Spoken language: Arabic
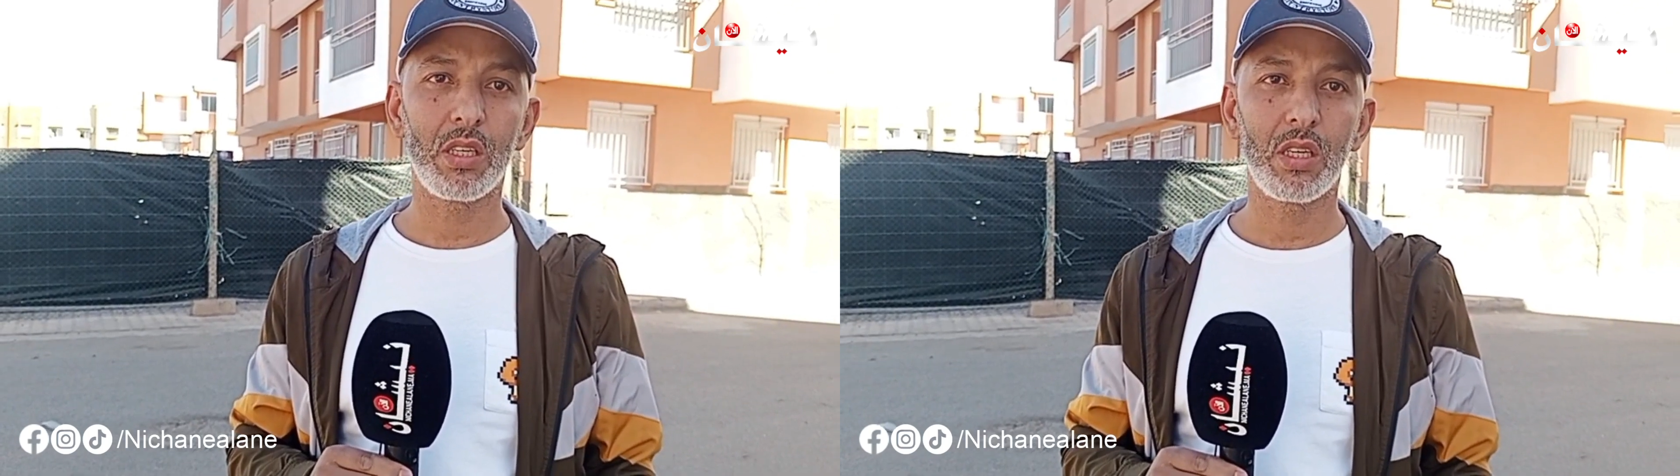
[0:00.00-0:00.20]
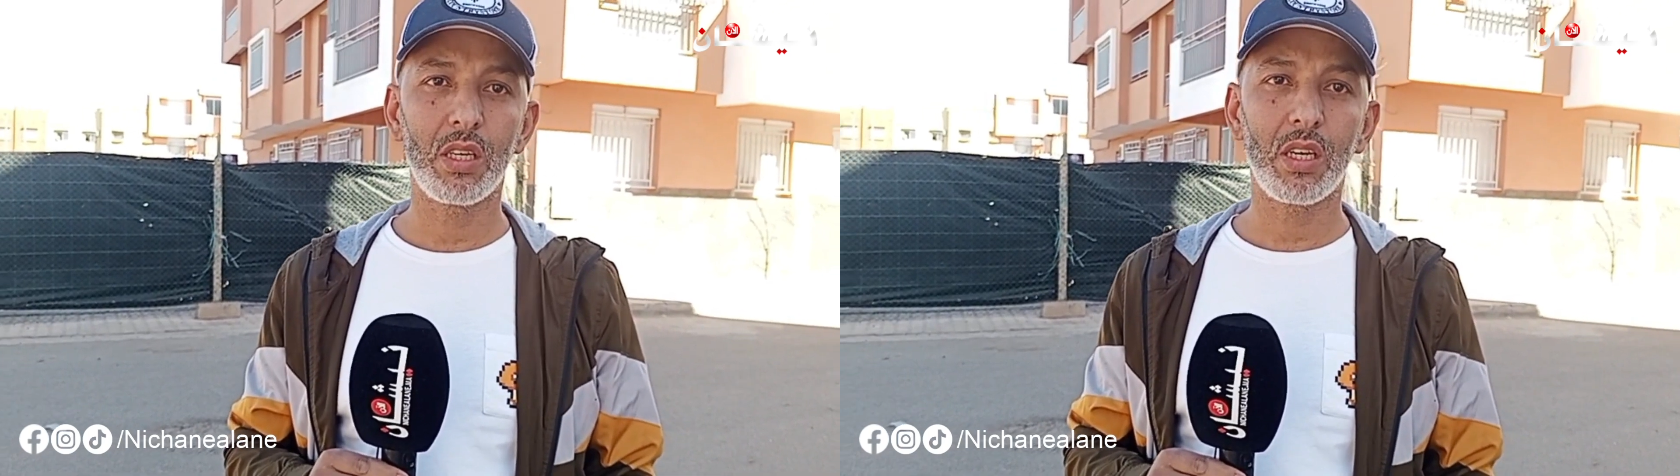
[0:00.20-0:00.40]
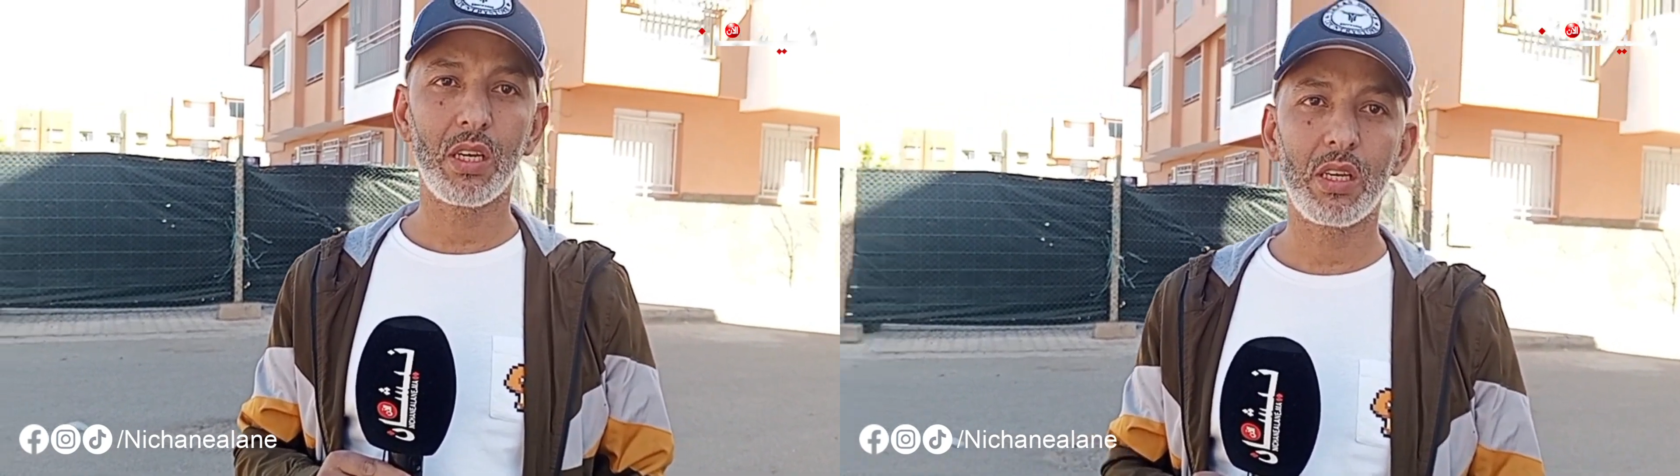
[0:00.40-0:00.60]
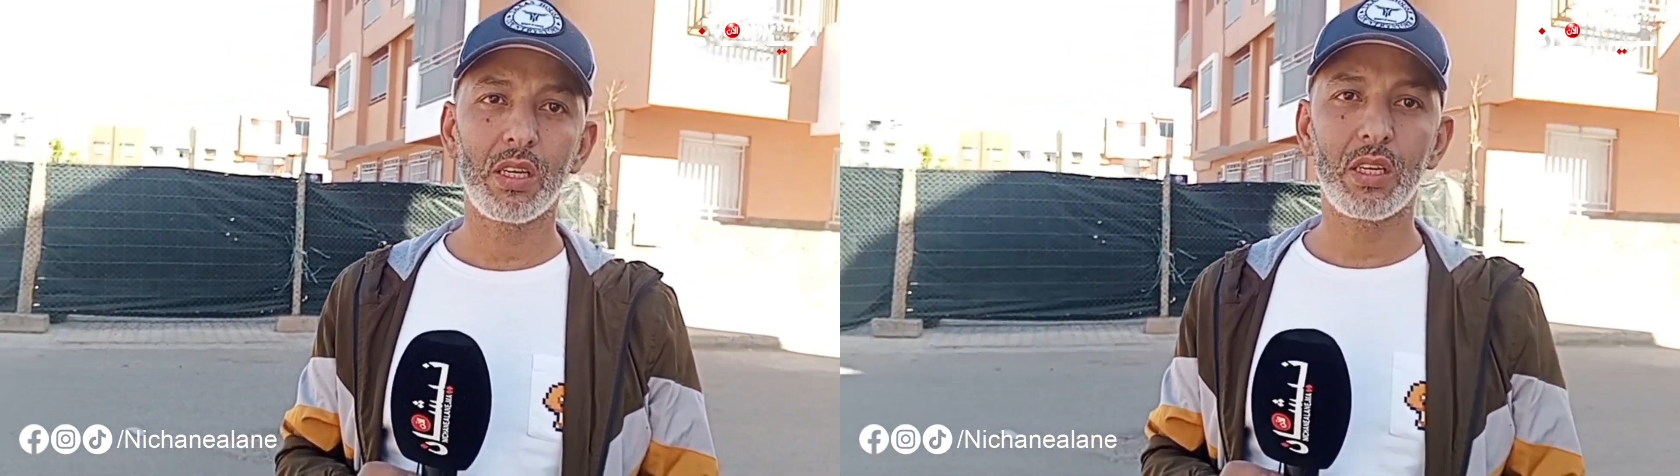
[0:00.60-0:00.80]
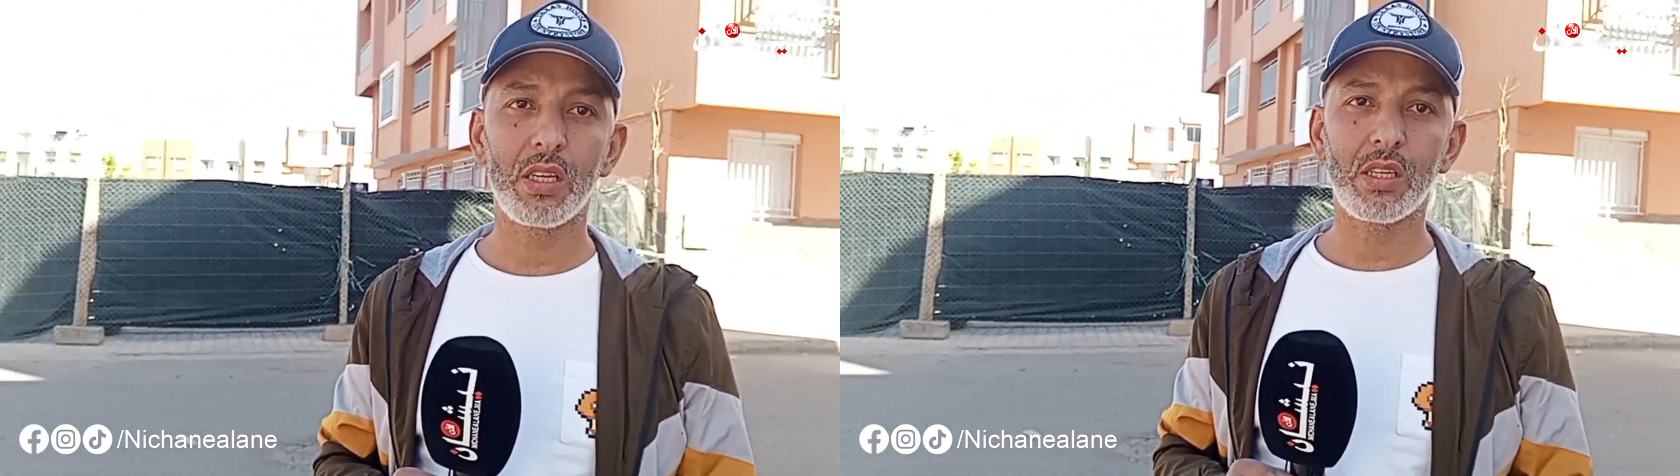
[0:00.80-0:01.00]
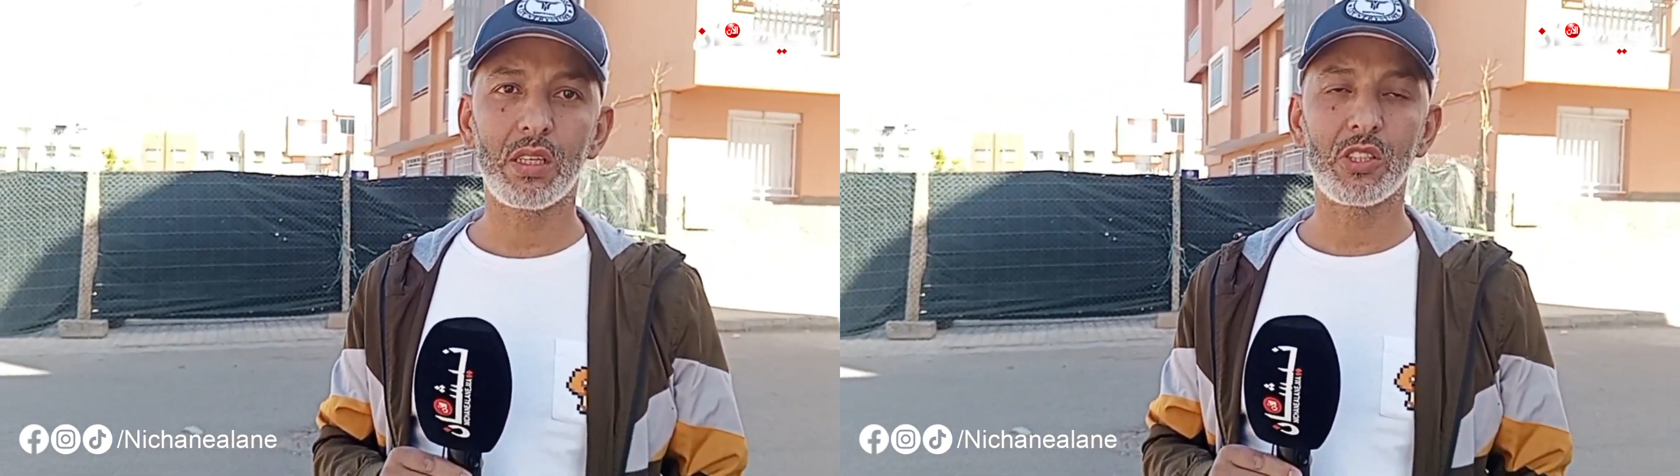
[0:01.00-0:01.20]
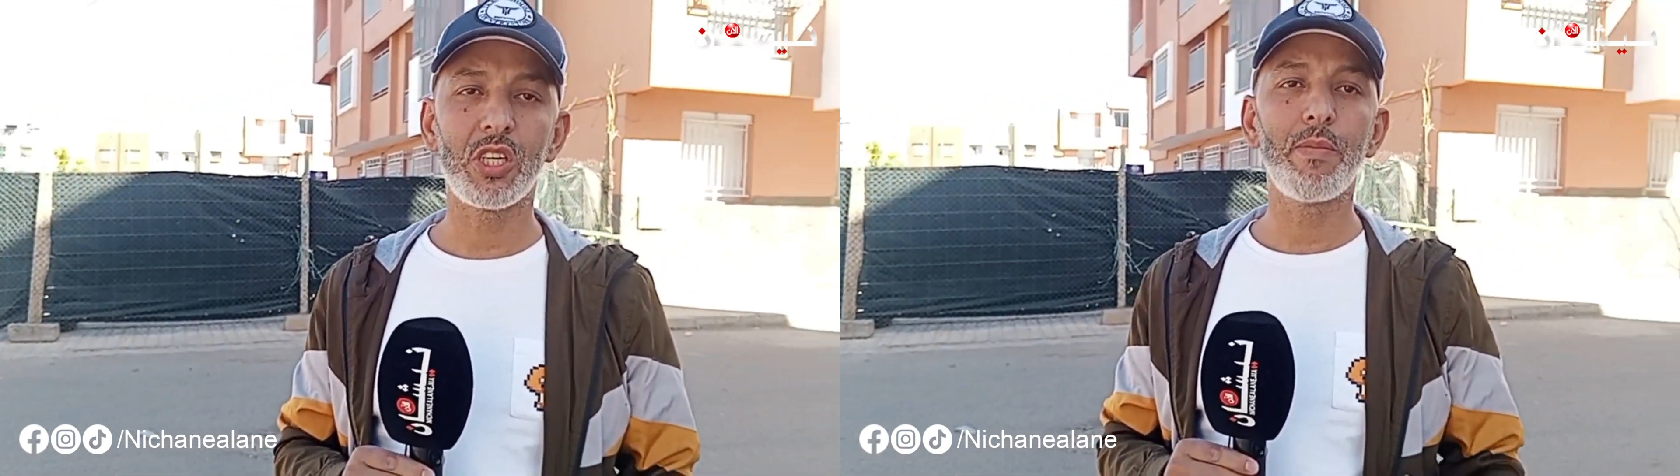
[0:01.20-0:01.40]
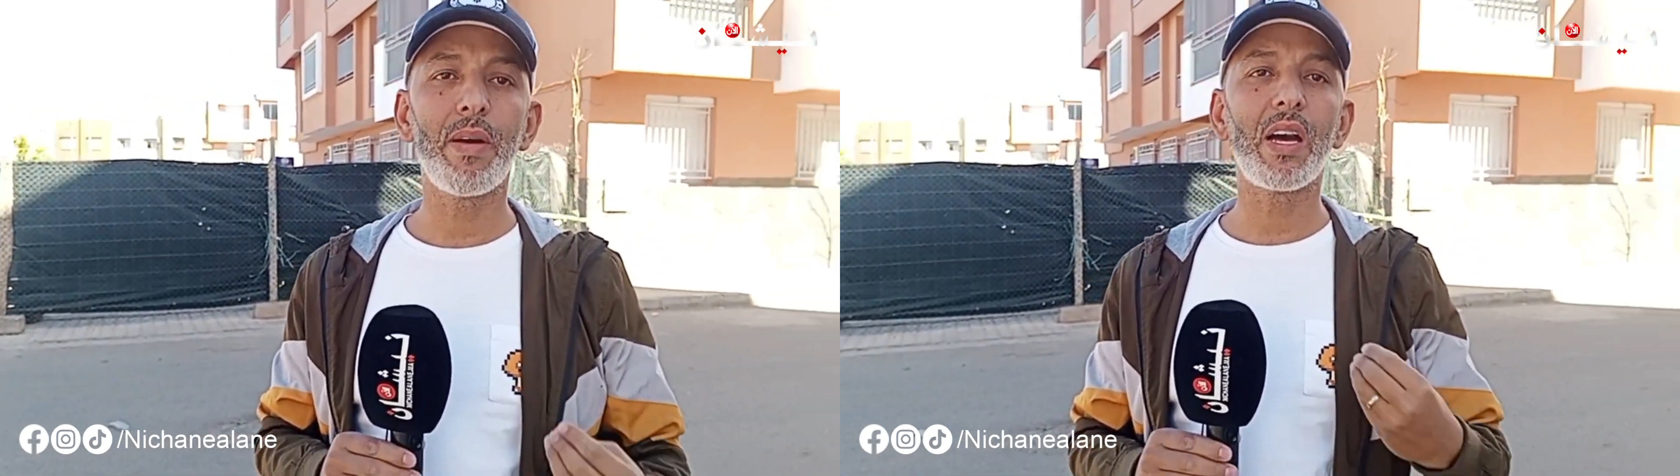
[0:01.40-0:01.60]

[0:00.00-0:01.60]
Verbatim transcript: جامعه غنيه جامعه